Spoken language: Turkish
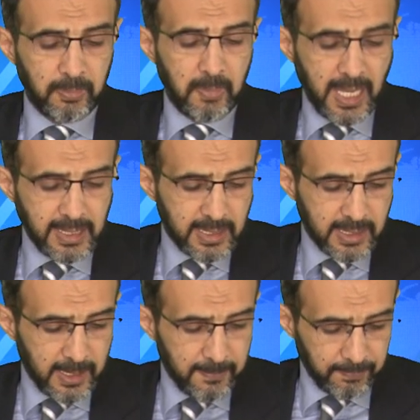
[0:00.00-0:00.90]
ben
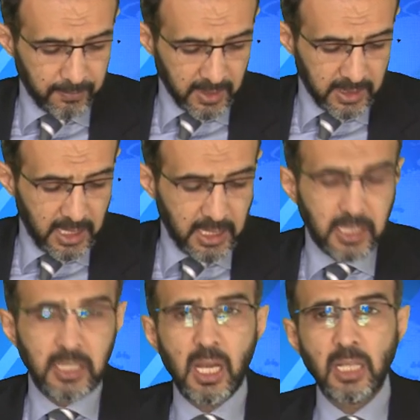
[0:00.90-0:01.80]
size yeni
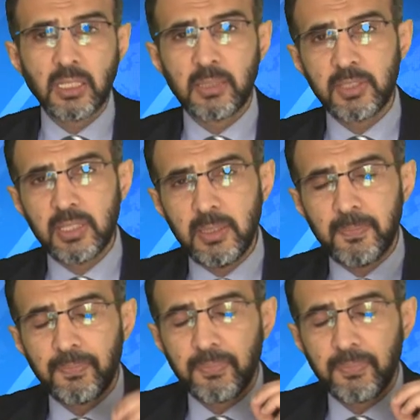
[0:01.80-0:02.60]
kiralarımızı